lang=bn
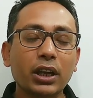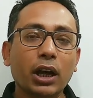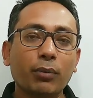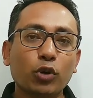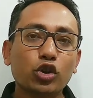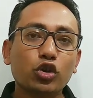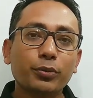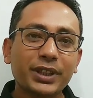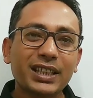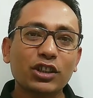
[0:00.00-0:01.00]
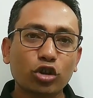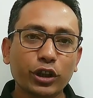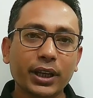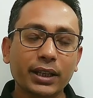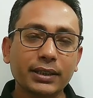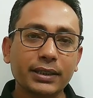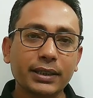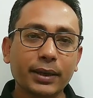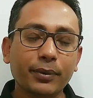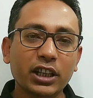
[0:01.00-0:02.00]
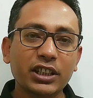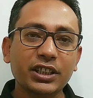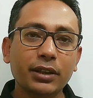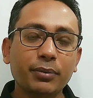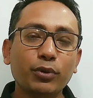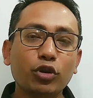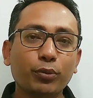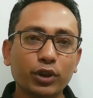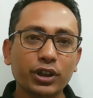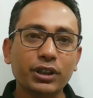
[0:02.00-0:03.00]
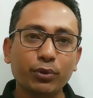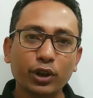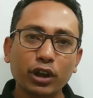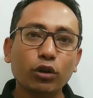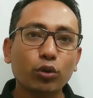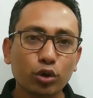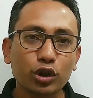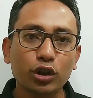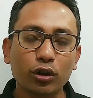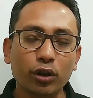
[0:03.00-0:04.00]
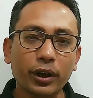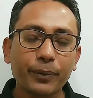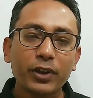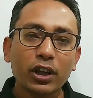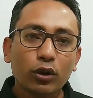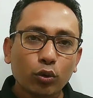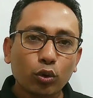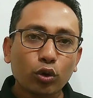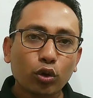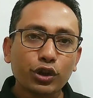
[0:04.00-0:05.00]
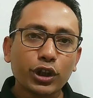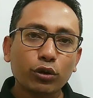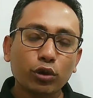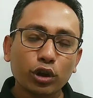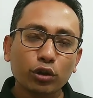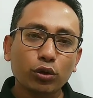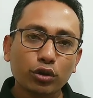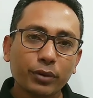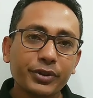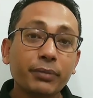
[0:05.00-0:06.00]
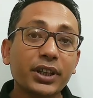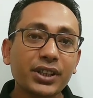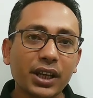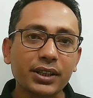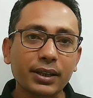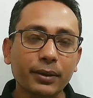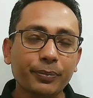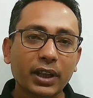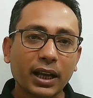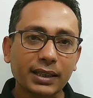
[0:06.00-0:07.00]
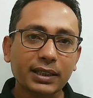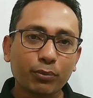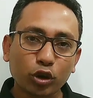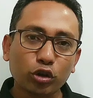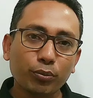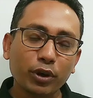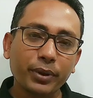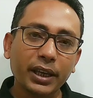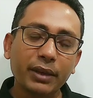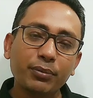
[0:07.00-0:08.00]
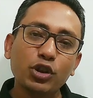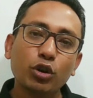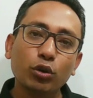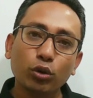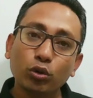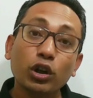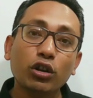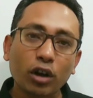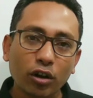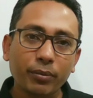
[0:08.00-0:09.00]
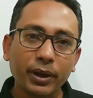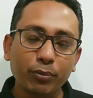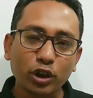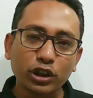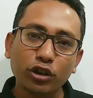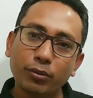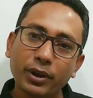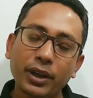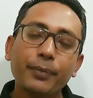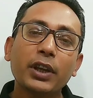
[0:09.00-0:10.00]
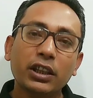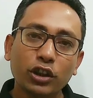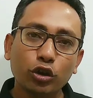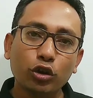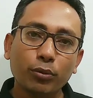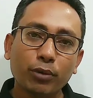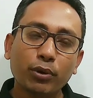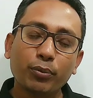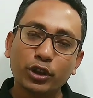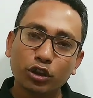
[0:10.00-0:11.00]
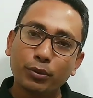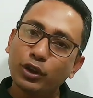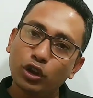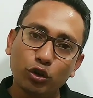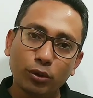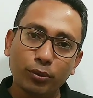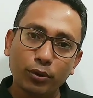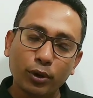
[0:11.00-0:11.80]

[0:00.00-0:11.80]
প্রশ্ন বিশ্লেষণে দেখা যায় যে এলজিডির বিভিন্ন পদে যে পরীক্ষাগুলো অনুষ্ঠিত হয় কোন অংশের গণিতগুলো সবচেয়ে বেশি আছে আজকের প্রথম পর্বে এই বিষয়গুলো তুলে ধরা হবে পর্যায়ক্রমে দ্বিতীয় পর্ব পর্যায়ক্রমে তৃতীয় পর্ব